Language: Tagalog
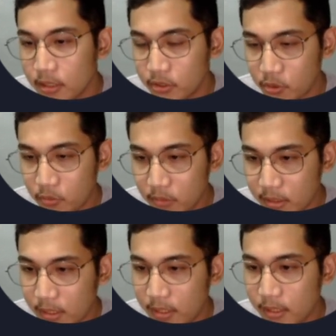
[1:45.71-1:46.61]

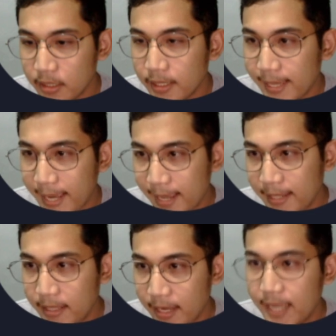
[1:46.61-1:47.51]
shoulder,
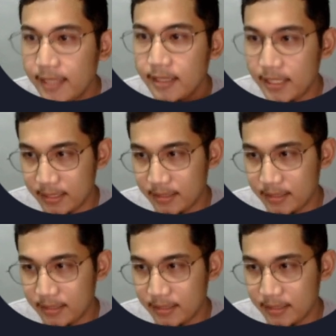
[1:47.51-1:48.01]
head, and knee.